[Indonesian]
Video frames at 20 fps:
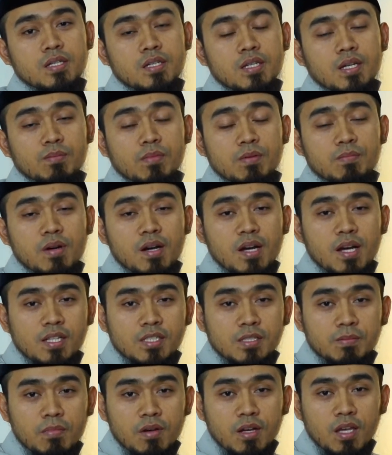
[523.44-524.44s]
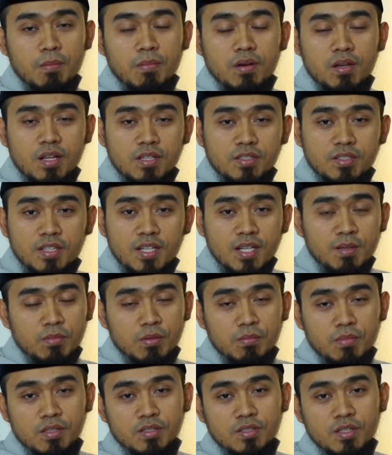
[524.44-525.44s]
yang membahas bagaimana cara
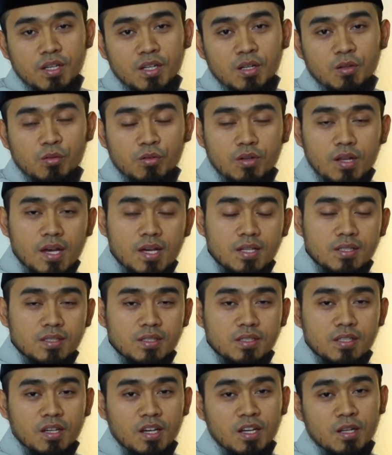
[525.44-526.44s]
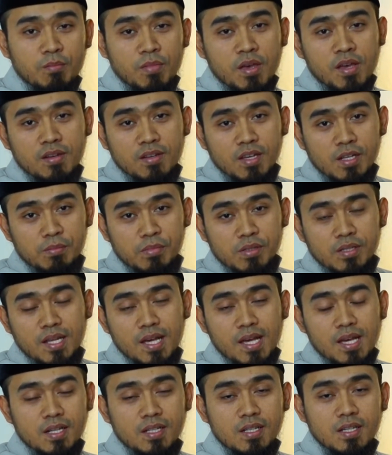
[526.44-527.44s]
membaca Al-Qur'an dengan baik dan
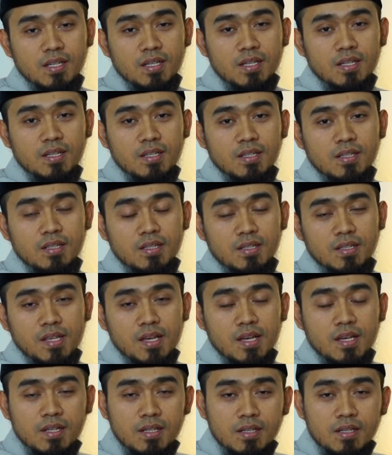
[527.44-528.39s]
benar ya.